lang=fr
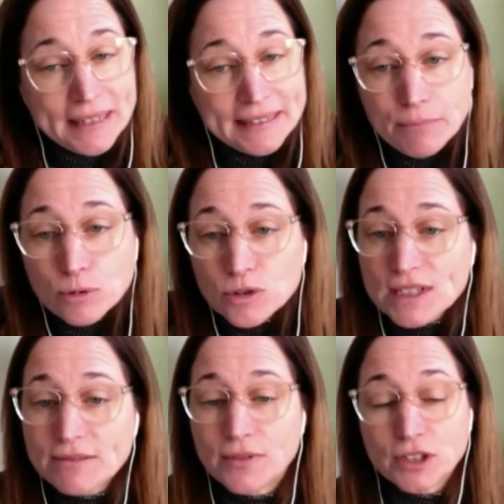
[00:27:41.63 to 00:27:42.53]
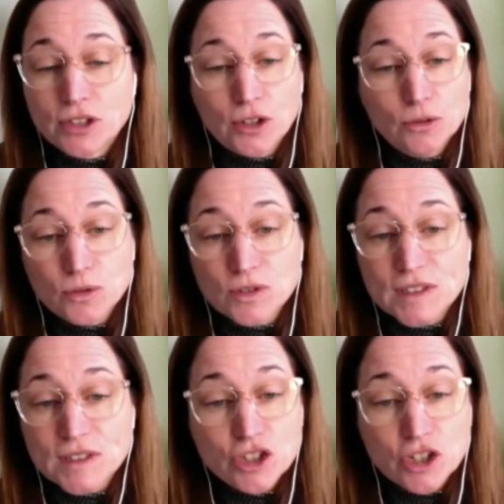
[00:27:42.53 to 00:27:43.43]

ben, déposez votre dossier.